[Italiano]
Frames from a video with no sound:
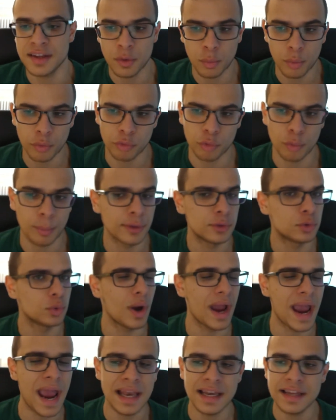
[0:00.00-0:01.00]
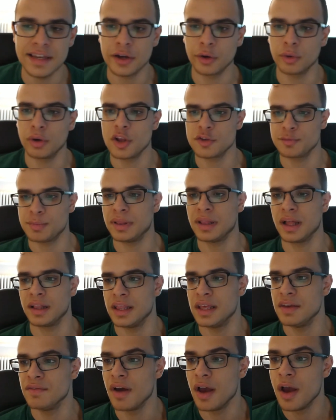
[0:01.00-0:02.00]
in questo momento è in linea con le
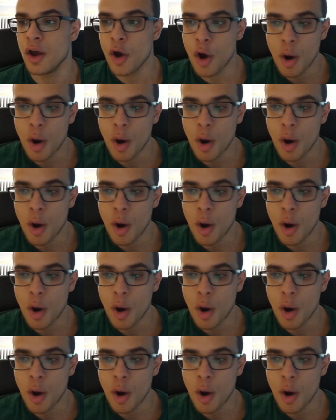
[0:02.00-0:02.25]
aspettative,